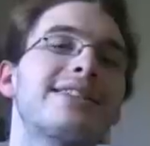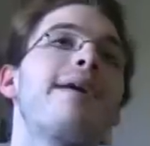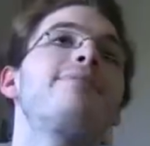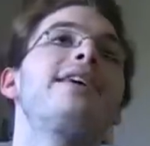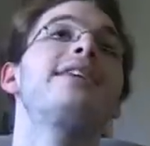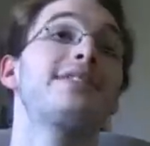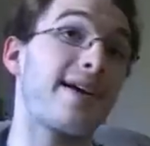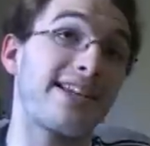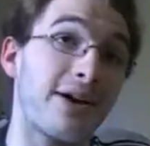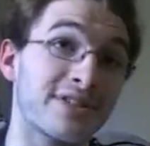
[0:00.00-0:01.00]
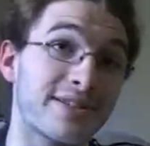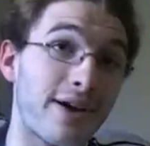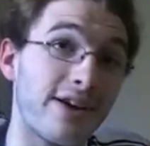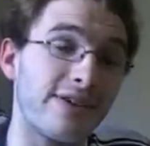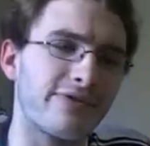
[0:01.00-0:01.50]
haben wir
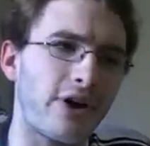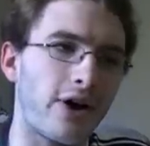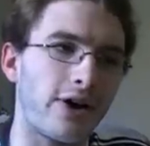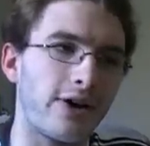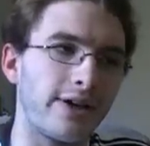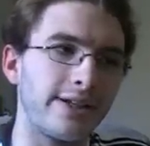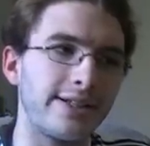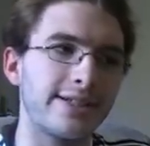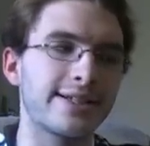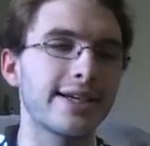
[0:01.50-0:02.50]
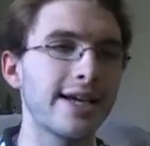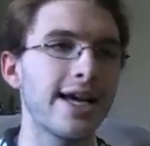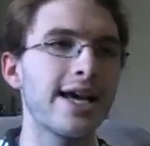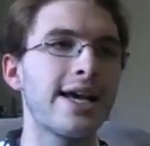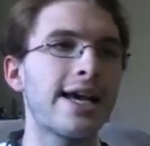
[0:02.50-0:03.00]
2012 und...
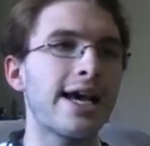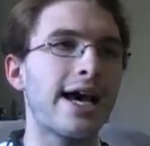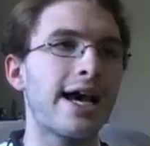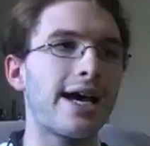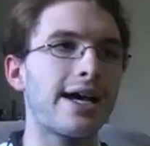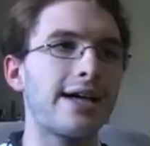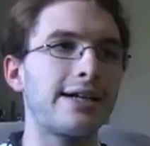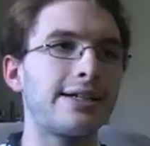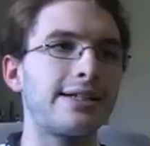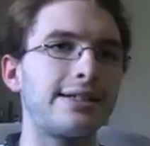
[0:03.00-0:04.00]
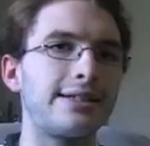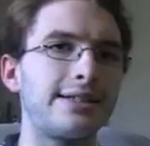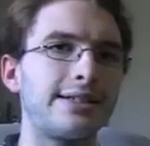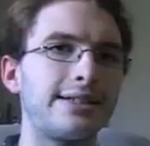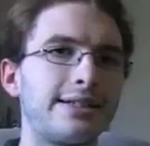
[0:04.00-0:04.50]
Äh,
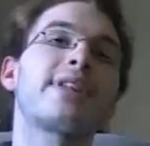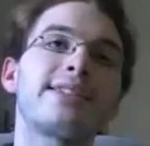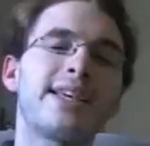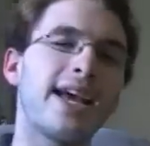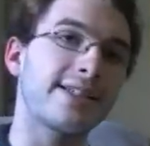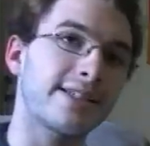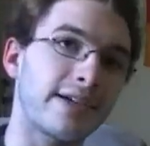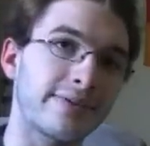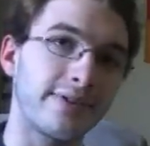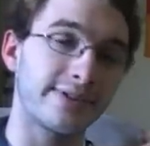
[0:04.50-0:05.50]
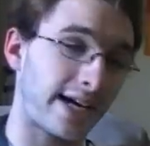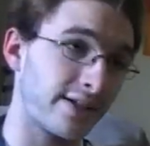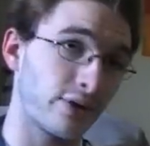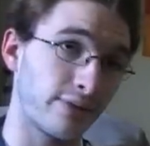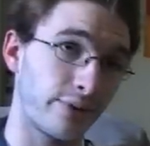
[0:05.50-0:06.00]
das erste, was wir uns
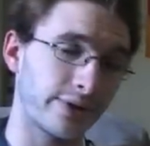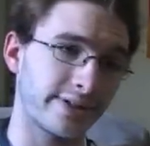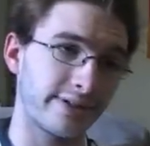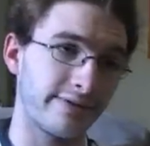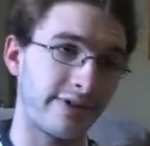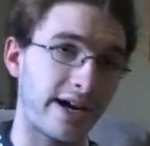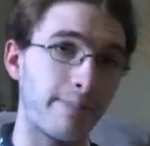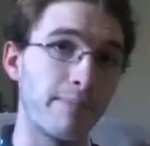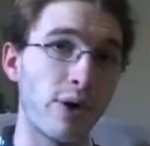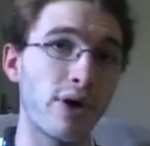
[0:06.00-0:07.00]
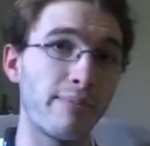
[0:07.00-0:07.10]
antun mussten, war Mirror